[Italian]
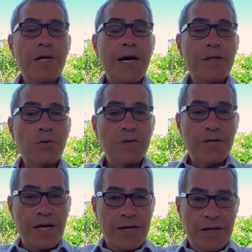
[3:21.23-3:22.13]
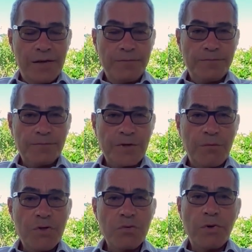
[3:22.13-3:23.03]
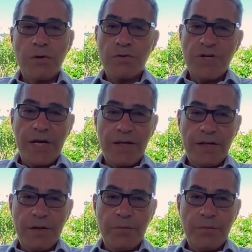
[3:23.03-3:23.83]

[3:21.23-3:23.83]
adottare misure urgenti